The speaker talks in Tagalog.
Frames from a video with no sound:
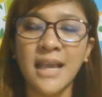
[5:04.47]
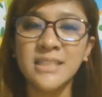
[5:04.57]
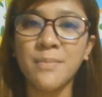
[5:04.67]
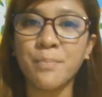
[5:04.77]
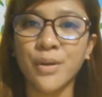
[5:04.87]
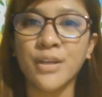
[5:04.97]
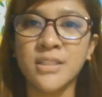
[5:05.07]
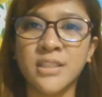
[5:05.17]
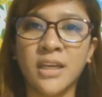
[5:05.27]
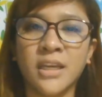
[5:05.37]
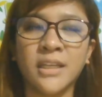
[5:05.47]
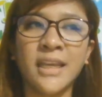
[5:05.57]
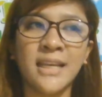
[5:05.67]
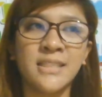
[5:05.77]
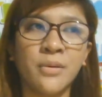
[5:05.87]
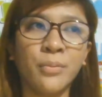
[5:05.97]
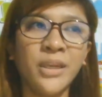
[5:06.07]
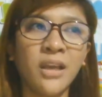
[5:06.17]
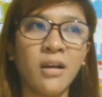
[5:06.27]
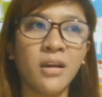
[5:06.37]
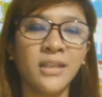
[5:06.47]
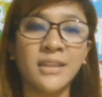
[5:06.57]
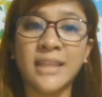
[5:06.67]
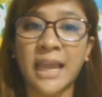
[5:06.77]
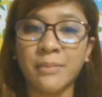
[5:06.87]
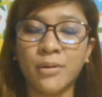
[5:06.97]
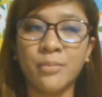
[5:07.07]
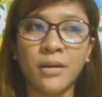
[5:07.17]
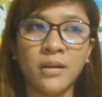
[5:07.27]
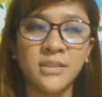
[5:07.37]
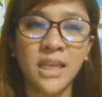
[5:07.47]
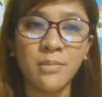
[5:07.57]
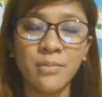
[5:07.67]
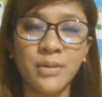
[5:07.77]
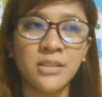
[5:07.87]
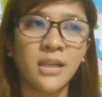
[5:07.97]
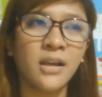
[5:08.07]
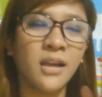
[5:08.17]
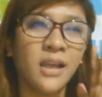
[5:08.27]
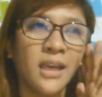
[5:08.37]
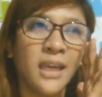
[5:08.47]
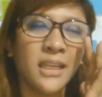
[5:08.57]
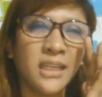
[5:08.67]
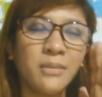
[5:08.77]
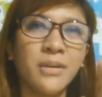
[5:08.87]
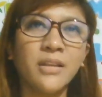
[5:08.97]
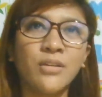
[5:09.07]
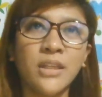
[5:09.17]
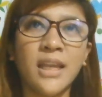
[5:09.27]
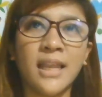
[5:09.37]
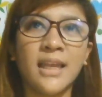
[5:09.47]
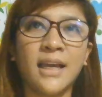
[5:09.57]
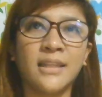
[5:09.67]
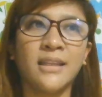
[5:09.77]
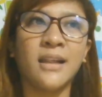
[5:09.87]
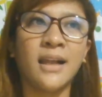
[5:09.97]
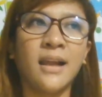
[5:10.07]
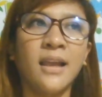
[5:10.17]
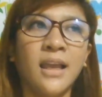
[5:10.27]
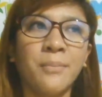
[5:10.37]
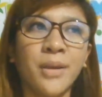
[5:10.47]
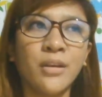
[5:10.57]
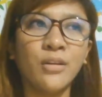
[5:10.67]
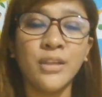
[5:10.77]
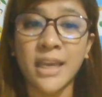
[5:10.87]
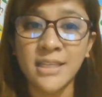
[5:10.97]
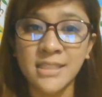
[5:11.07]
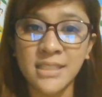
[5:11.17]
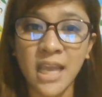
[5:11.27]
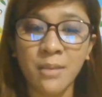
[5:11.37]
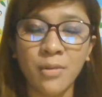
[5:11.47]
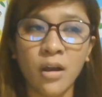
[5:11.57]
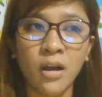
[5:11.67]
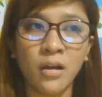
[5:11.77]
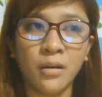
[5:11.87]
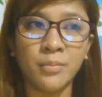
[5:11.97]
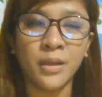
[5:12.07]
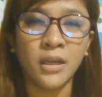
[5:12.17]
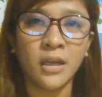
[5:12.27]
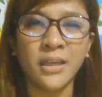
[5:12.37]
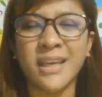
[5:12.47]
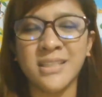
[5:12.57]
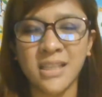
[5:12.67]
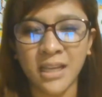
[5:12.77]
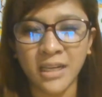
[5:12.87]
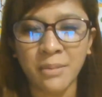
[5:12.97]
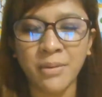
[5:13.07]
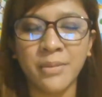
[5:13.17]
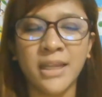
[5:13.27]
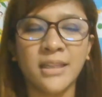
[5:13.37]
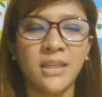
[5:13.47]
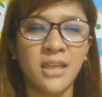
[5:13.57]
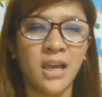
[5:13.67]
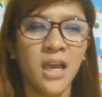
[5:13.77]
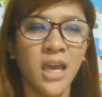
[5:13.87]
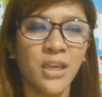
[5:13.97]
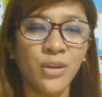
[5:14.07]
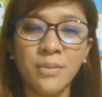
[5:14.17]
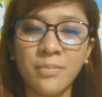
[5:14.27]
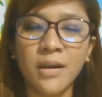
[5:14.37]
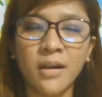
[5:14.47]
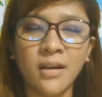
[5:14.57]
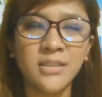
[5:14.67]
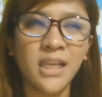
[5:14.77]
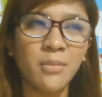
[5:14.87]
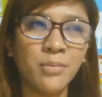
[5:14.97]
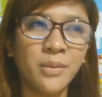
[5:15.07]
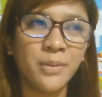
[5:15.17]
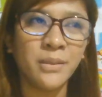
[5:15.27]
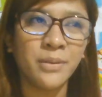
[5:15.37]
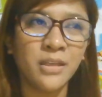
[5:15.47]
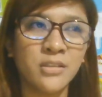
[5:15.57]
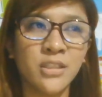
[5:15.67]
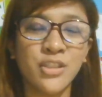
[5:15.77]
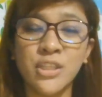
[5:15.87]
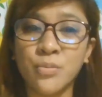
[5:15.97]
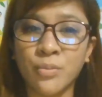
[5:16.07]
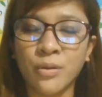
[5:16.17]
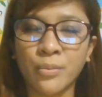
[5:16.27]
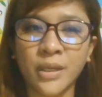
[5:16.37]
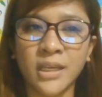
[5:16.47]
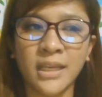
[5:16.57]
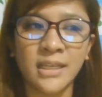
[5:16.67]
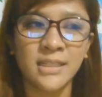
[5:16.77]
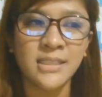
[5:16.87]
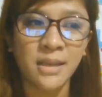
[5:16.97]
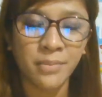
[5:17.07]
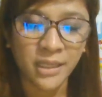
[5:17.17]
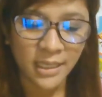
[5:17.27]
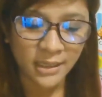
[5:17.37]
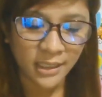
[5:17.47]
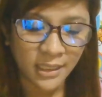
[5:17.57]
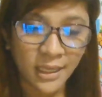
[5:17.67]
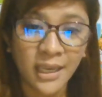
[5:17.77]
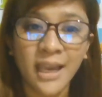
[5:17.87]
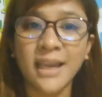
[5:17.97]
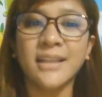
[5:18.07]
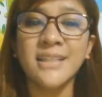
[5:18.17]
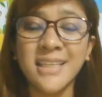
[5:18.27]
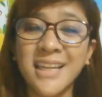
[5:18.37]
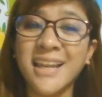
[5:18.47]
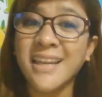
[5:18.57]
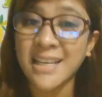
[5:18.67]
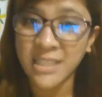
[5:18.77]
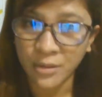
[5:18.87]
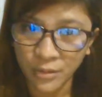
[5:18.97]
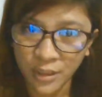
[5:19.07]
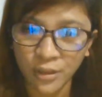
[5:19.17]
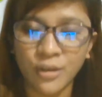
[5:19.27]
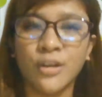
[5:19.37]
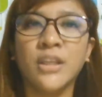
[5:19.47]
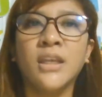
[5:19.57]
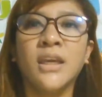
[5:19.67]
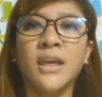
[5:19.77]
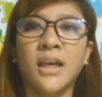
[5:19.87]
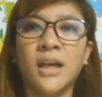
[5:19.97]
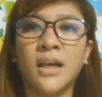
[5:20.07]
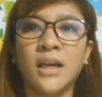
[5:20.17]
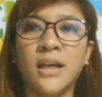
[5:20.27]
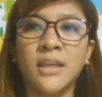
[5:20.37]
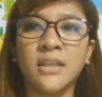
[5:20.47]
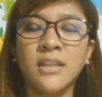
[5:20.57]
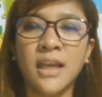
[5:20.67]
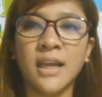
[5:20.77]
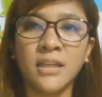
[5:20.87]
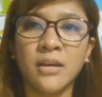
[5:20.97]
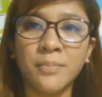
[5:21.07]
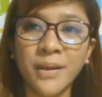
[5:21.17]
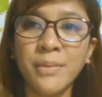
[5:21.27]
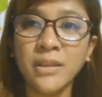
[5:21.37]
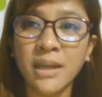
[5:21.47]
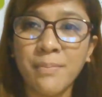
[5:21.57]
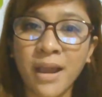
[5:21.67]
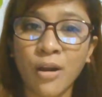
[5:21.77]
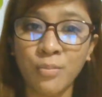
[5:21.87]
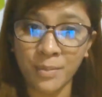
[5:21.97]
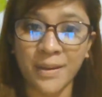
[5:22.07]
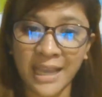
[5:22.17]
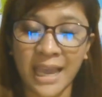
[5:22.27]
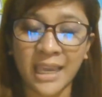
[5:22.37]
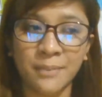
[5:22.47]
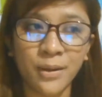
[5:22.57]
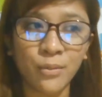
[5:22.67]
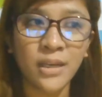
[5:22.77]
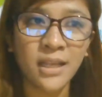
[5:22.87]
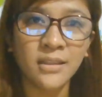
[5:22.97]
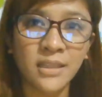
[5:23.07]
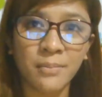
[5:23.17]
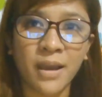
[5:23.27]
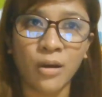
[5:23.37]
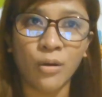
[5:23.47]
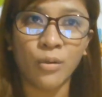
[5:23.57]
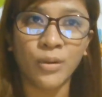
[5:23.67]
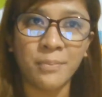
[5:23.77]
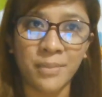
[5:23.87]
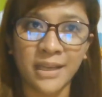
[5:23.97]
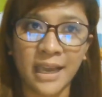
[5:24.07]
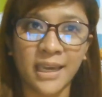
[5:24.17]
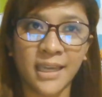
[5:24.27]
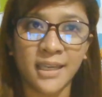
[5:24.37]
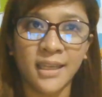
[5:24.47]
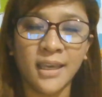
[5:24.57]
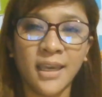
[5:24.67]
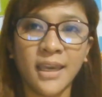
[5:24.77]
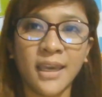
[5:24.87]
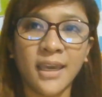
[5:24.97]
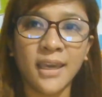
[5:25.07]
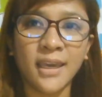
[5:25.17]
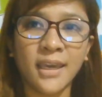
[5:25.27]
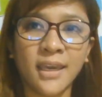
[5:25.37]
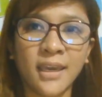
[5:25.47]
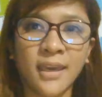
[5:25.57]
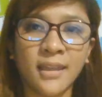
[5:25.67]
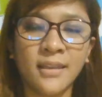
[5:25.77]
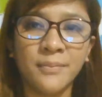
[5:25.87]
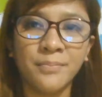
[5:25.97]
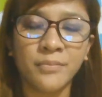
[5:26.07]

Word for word: as a person, yes, we are the type of, uh, some of us, uh, hindi naman ko nila lahat, ha, pero yes, some of, uh, yes, alam naman natin na, yung, uh, some of the Filipinos are just uh, working like this, sabihin natin, uh, kasi naranasan ko din yun, uh, yun nga, na pag may trabaho, may pagkain, pag walang trabaho, wala pagkain, and,